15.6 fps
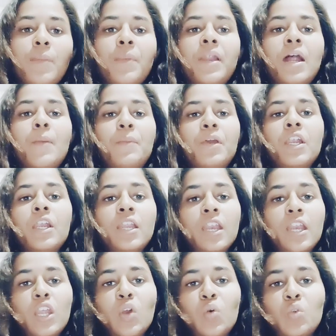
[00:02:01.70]
वहीं पर आपकी
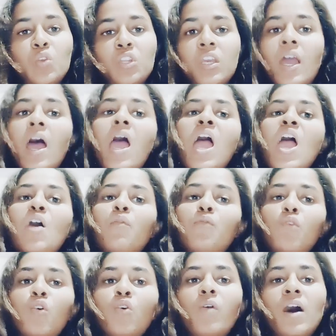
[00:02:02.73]
ट्रेनिंग होती है
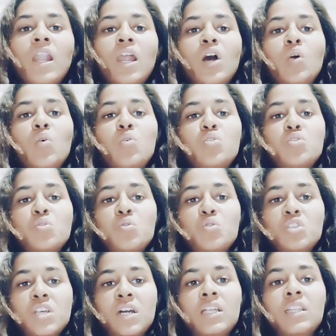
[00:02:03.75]
वो वाला कोर्स हो
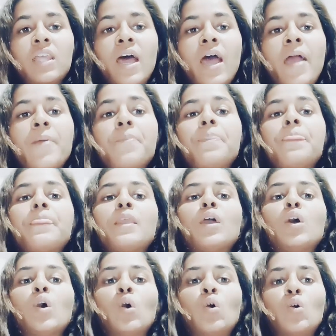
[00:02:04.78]
सकता है
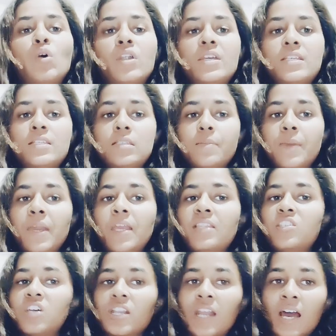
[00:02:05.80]
और
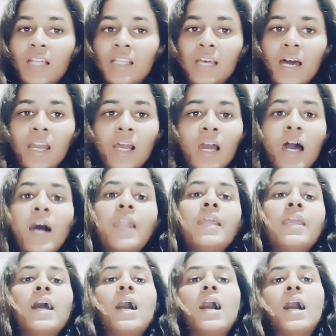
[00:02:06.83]
इसमें जन आधार
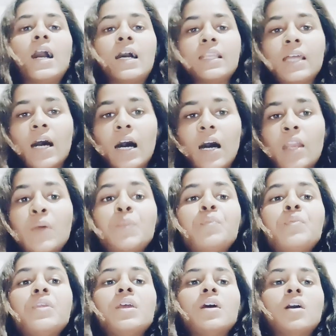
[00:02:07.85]
कार्ड या आधार
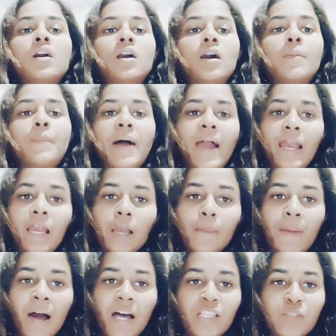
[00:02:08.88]
बैंक
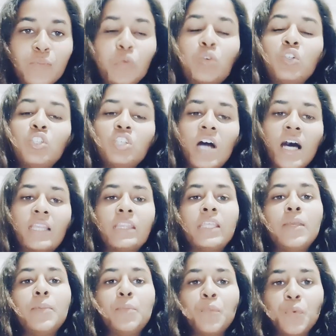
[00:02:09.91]
पासबुक
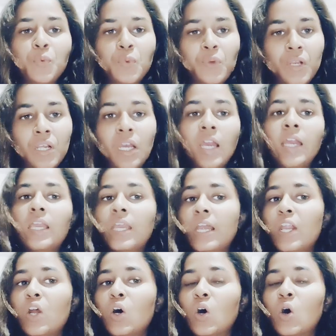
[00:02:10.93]
जाति मूल
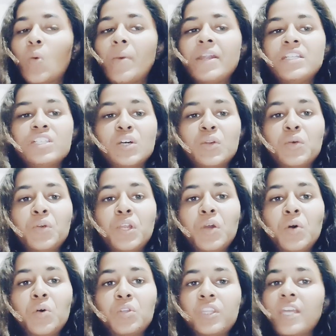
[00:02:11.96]
ये डॉक्यूमेंट जरूरी
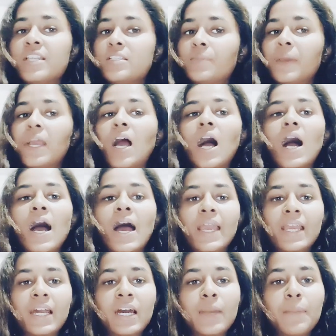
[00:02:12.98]
होते हैं इसमें
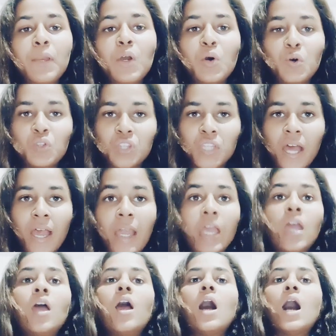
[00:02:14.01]
आयकर भी होता है